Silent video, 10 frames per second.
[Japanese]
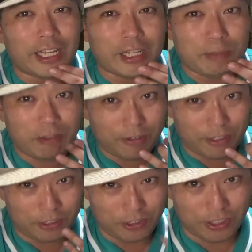やはり
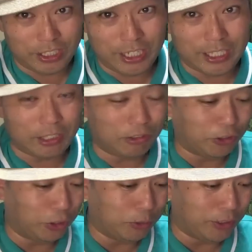BE:FIRST を中心に語ろう
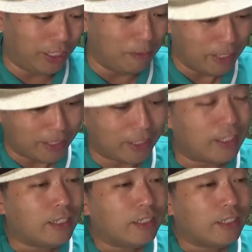と思っています。